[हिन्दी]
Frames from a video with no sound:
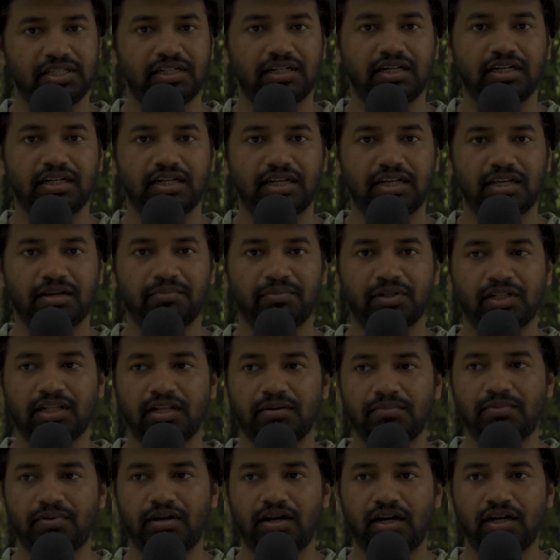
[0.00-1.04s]
थिरक रही है
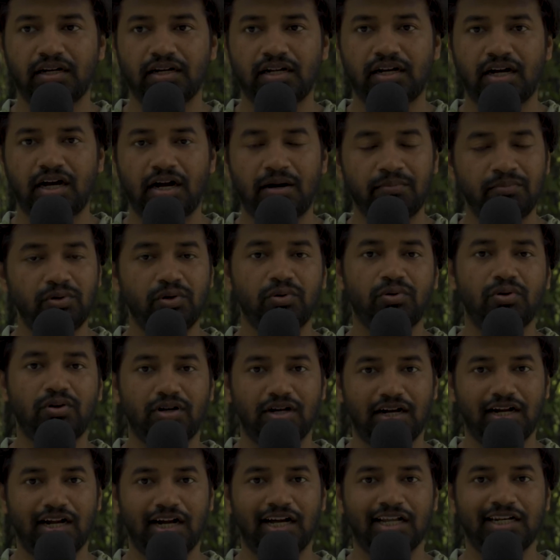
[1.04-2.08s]
मतलब अगर हम लोगों
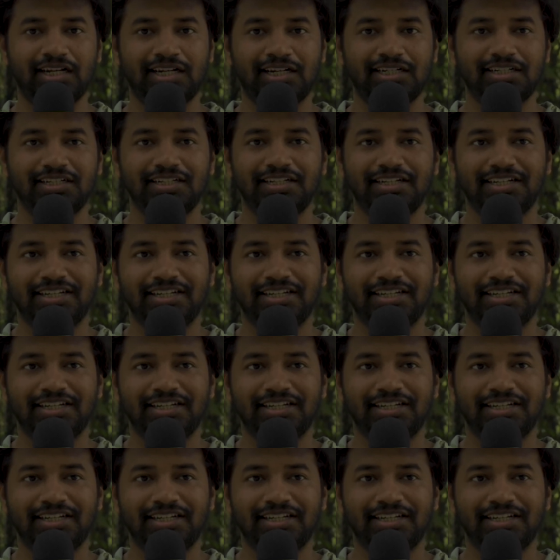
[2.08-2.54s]
का गाना